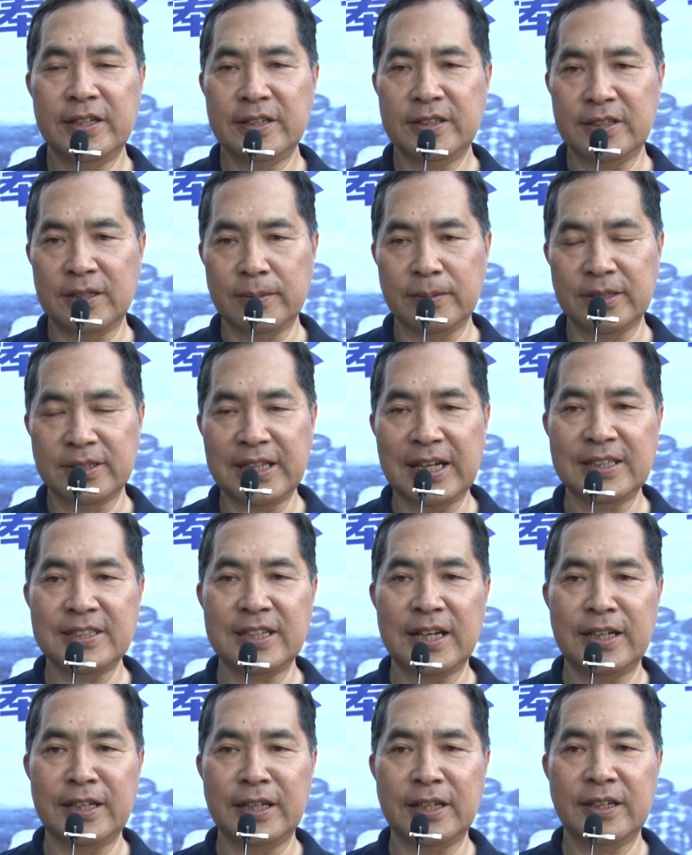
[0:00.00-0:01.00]
那么大
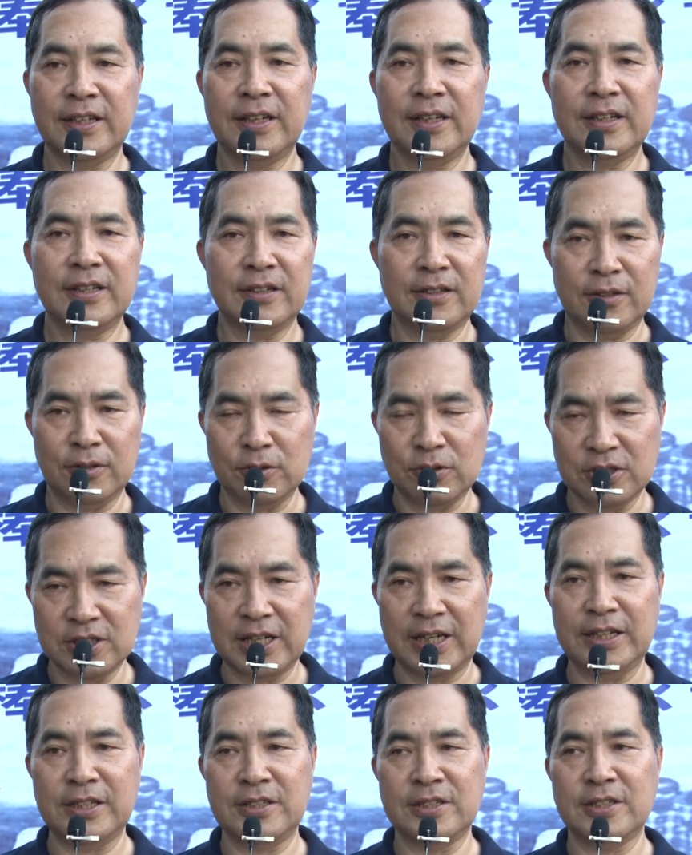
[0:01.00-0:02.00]
家呢能够
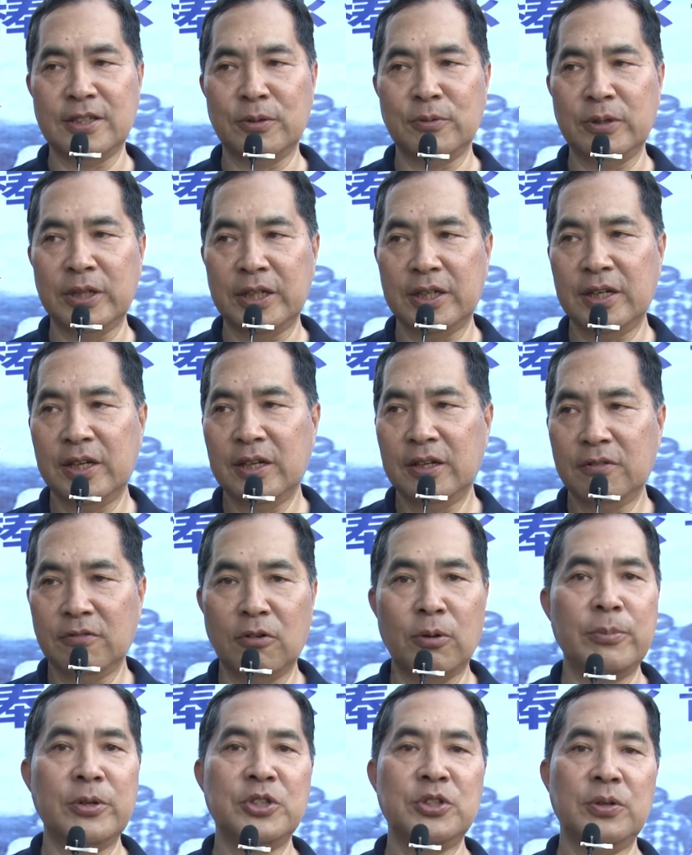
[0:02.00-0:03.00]
参与盛会。
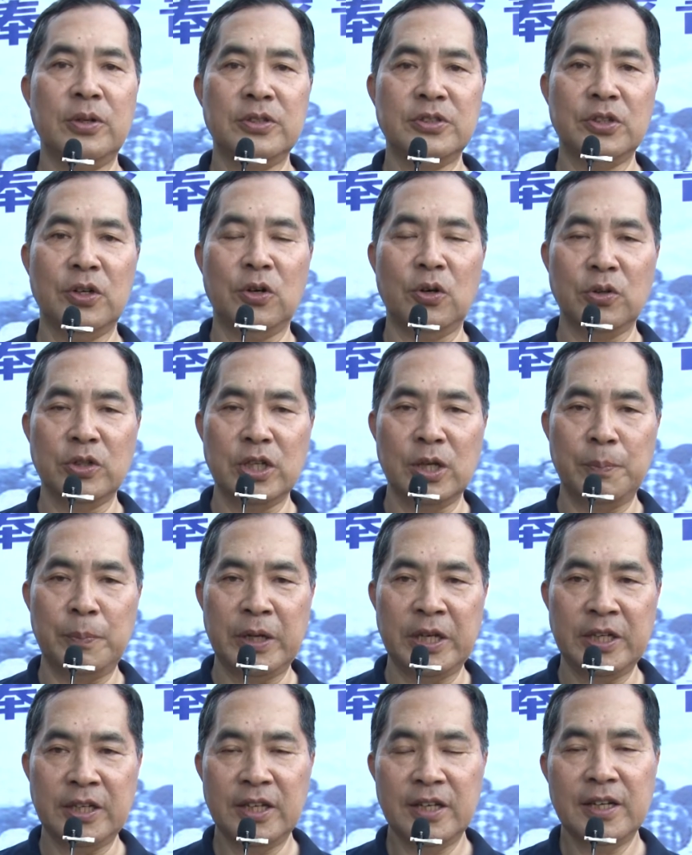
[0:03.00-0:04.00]
我们希望说红叶
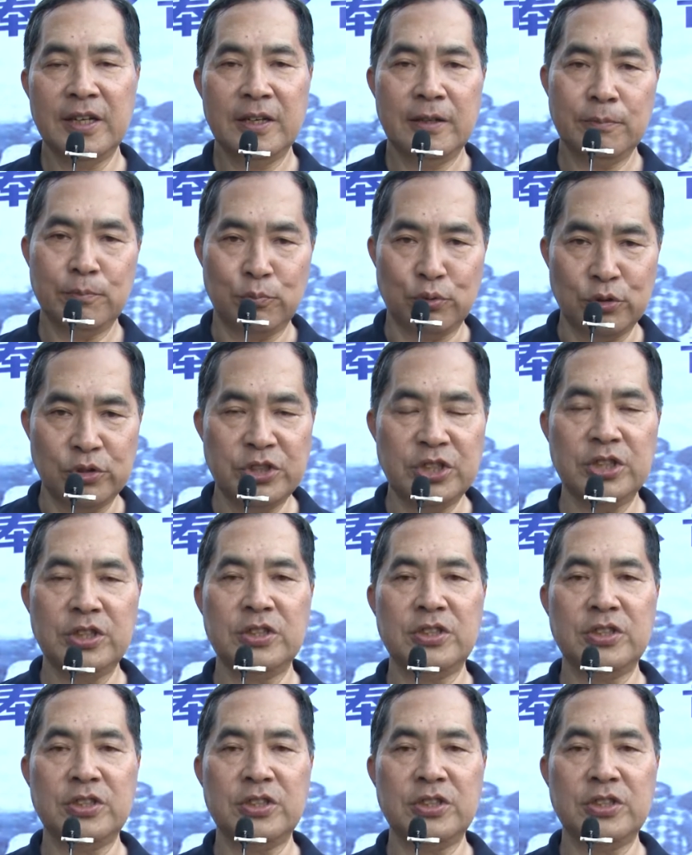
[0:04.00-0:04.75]
杯不是